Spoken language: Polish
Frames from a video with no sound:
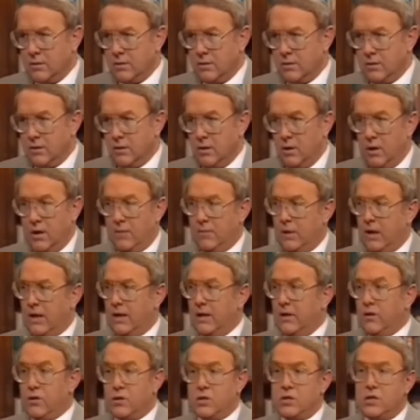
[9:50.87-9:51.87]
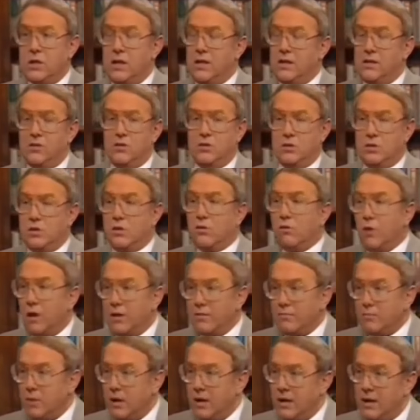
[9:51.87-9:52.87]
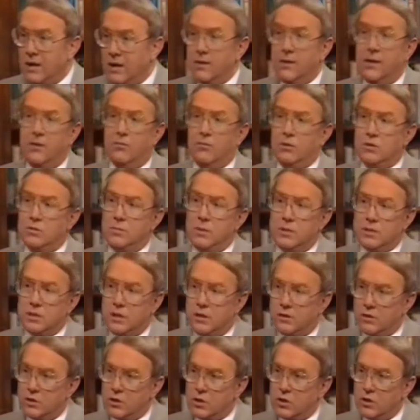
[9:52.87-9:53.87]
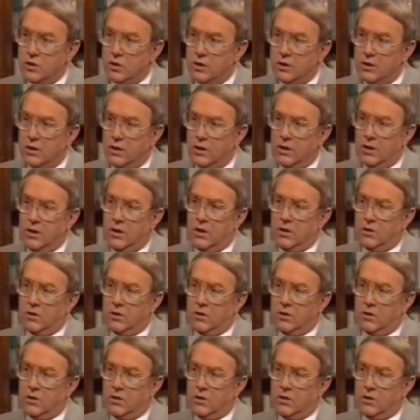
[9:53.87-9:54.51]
Proszę pamiętać, nie jechałem na Florydę jako jego rzecznik.